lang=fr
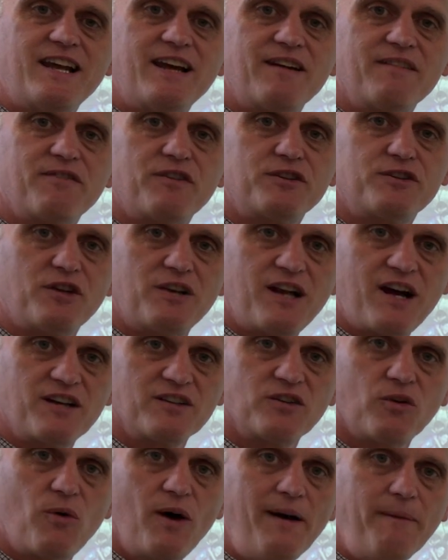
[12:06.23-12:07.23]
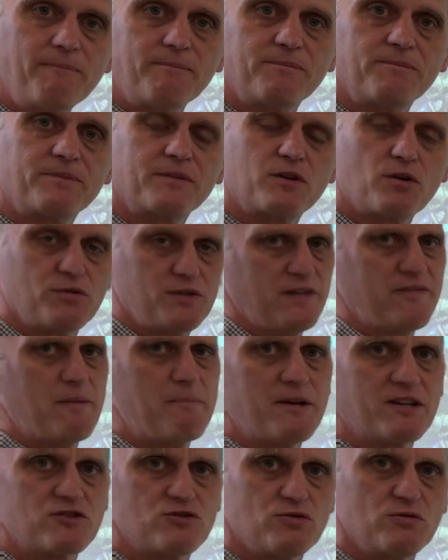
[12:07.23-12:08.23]
élèves de l'endroit qu'on avait
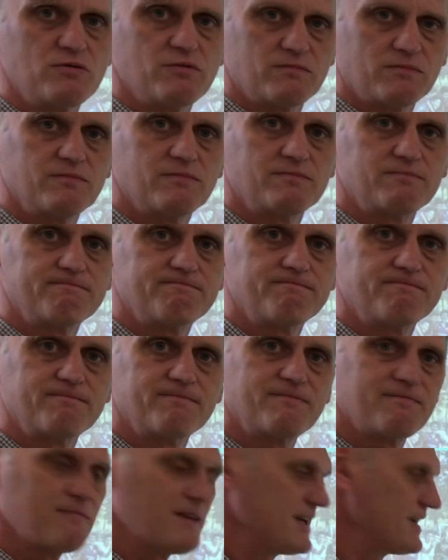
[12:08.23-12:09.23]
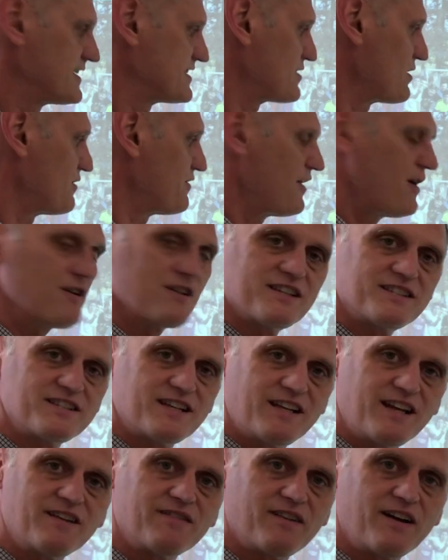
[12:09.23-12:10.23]
perdu. Mais ils sont forts, les
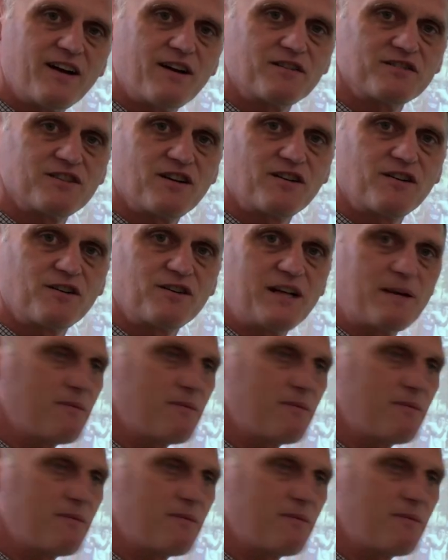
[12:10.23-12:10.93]
élèves, hein, en soccer